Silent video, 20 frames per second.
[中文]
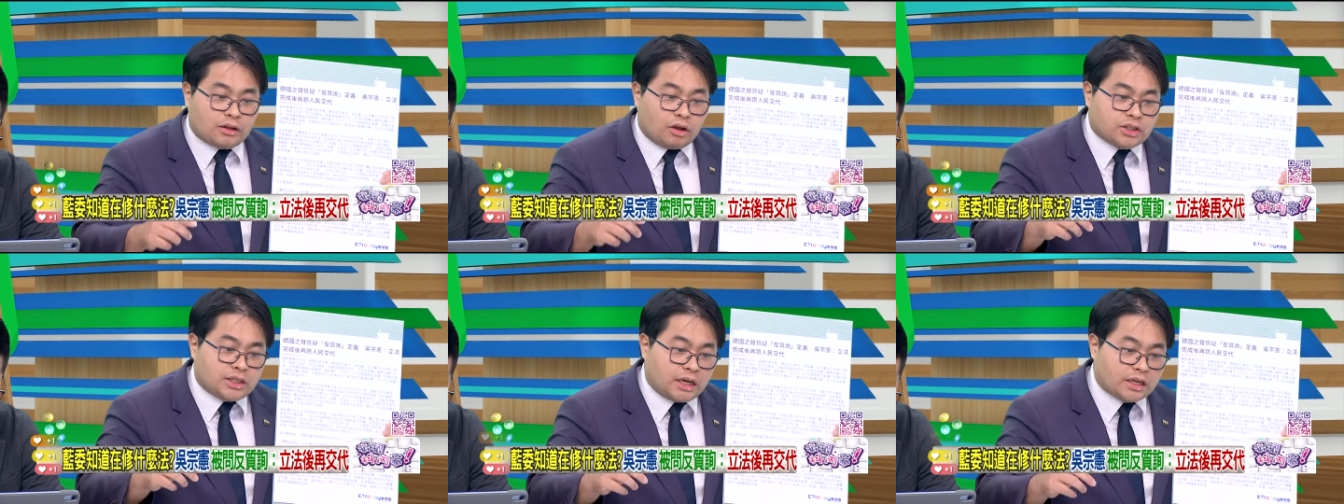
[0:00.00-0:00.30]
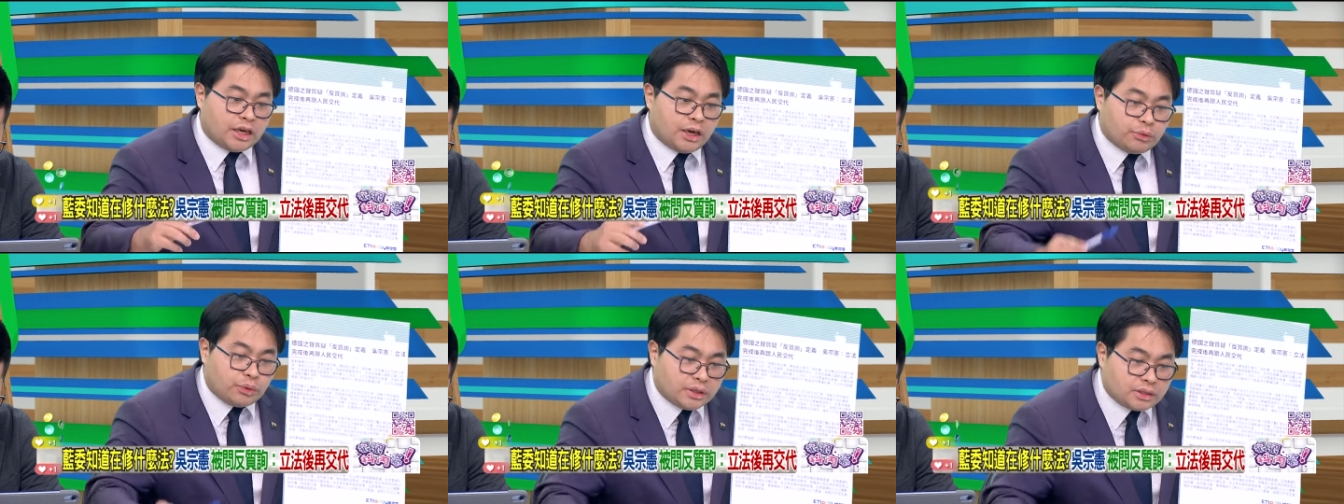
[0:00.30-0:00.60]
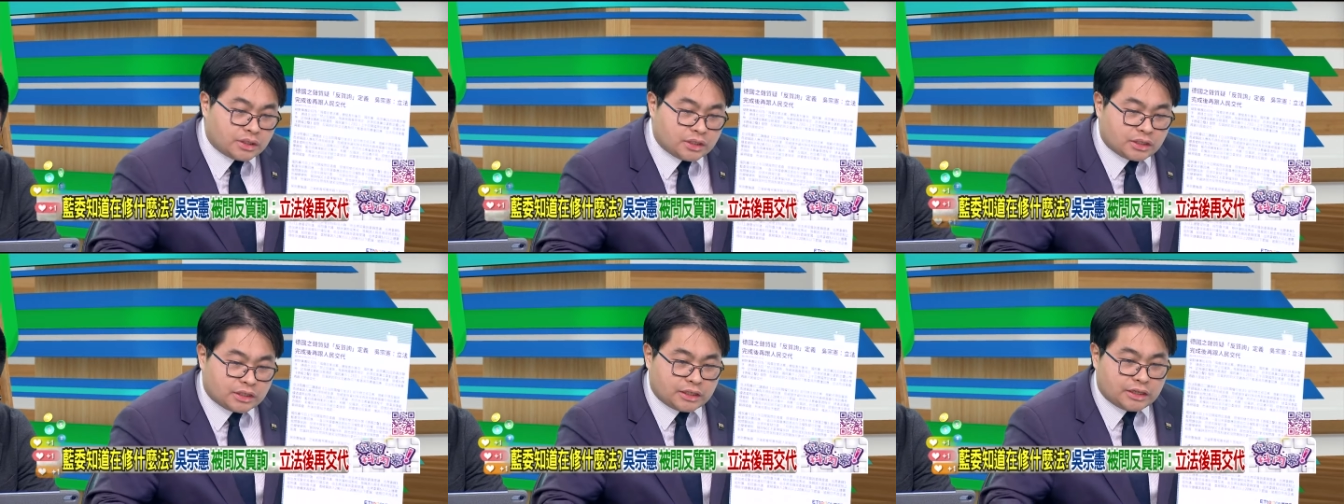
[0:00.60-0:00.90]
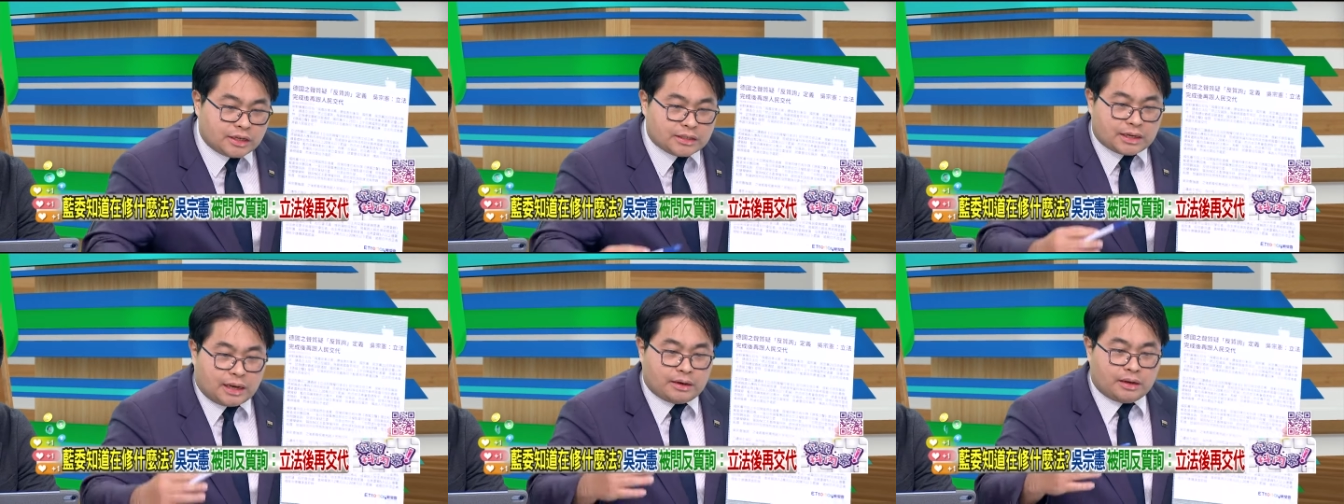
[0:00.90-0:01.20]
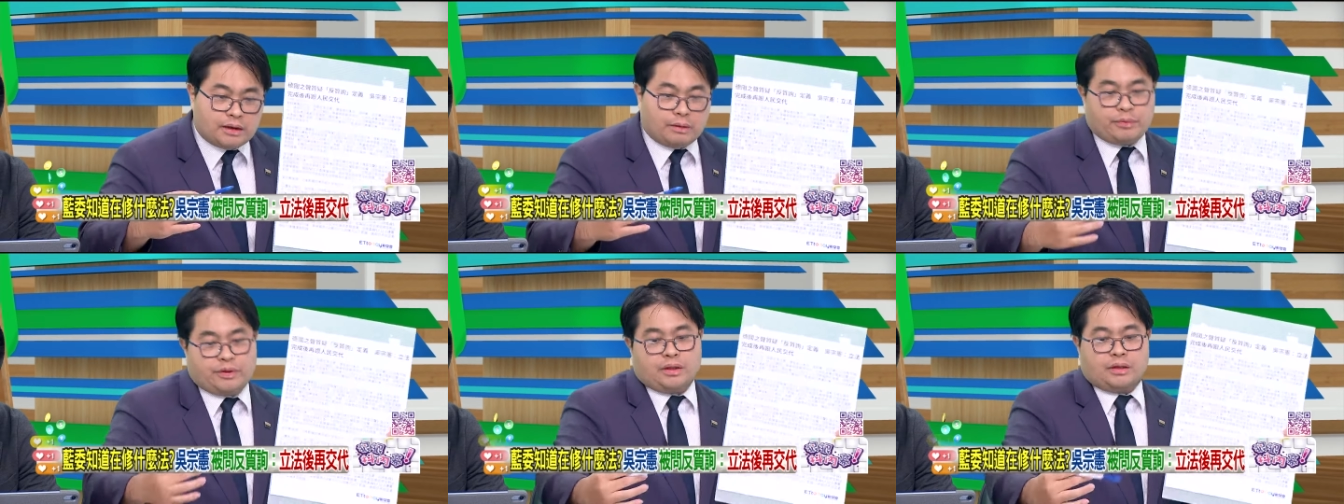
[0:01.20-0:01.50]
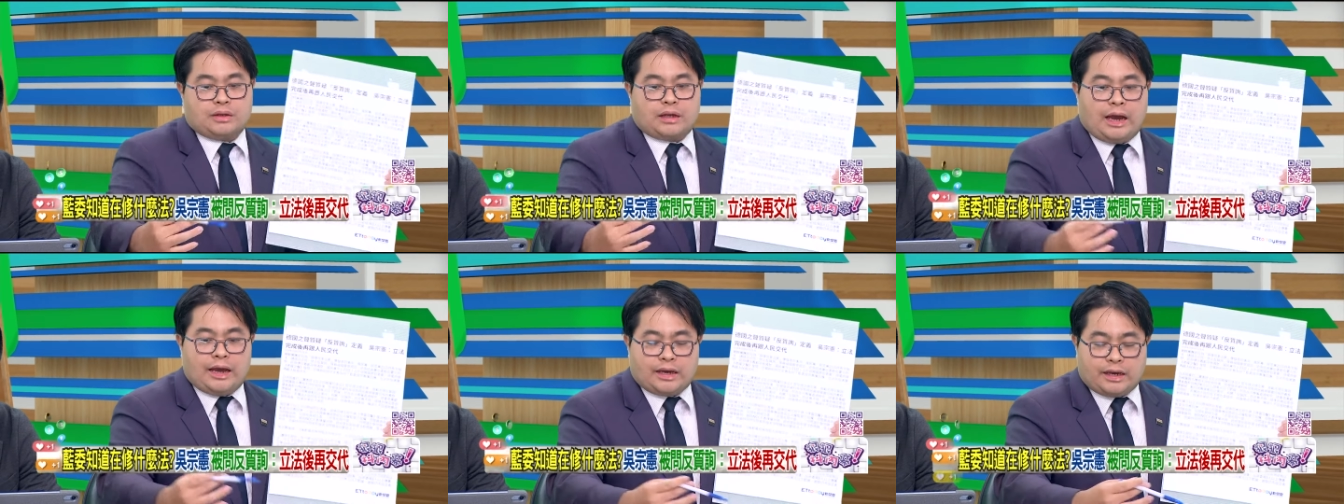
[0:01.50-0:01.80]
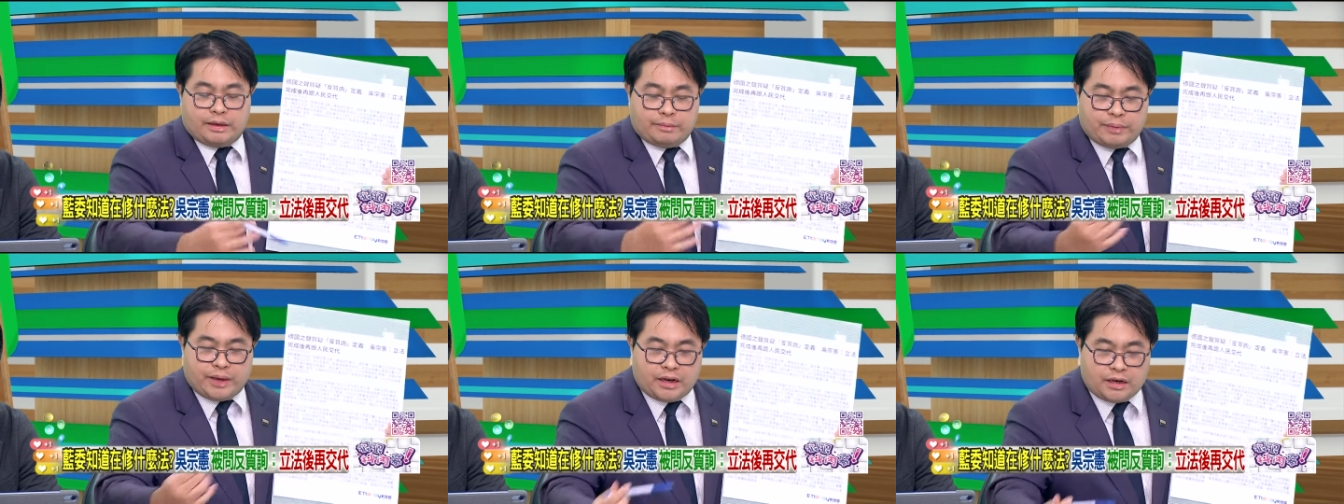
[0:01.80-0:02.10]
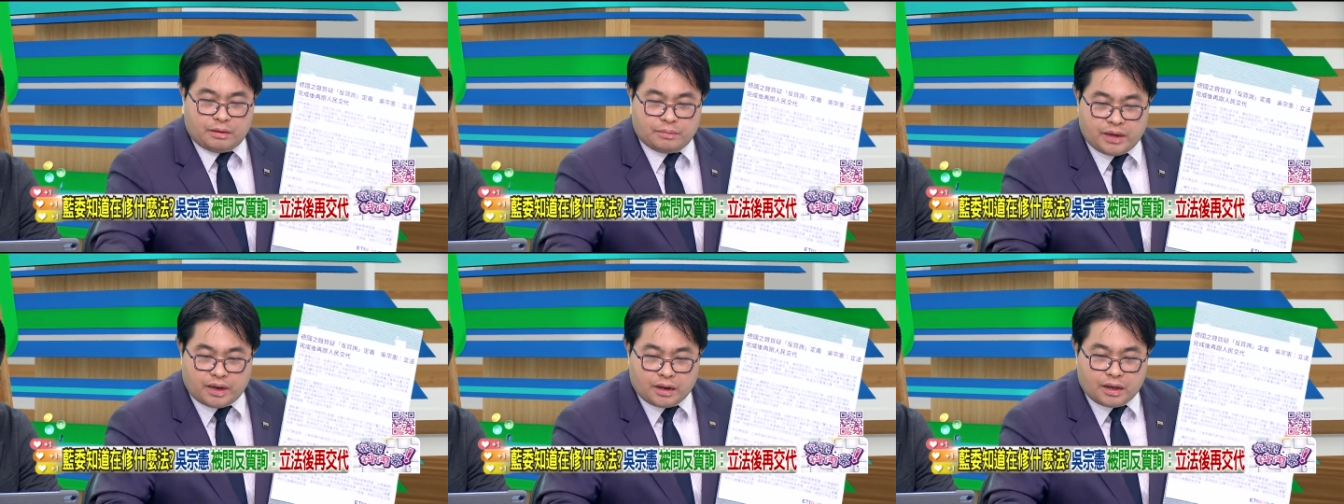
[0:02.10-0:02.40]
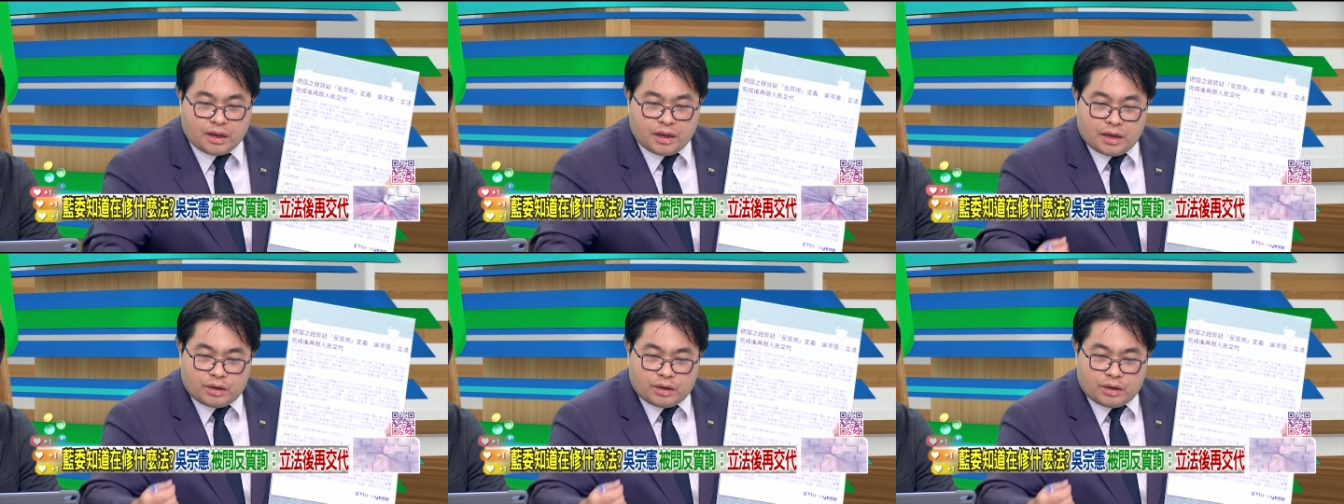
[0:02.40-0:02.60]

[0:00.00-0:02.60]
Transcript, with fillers: 道像叶元之今天在那边刚才影片里面，